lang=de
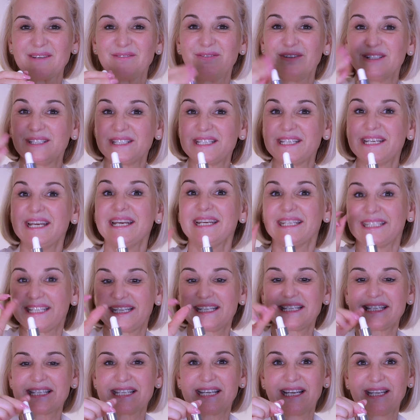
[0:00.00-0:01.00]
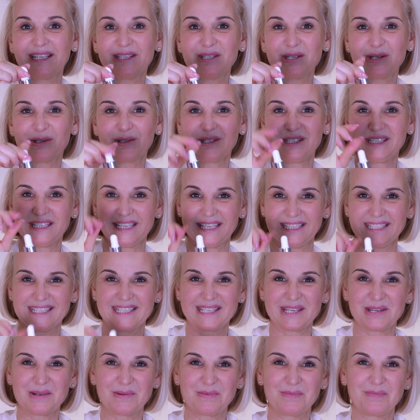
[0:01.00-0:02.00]
wird, das zeige ich euch
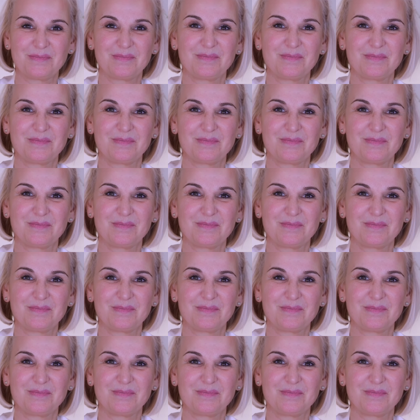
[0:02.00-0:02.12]
jetzt.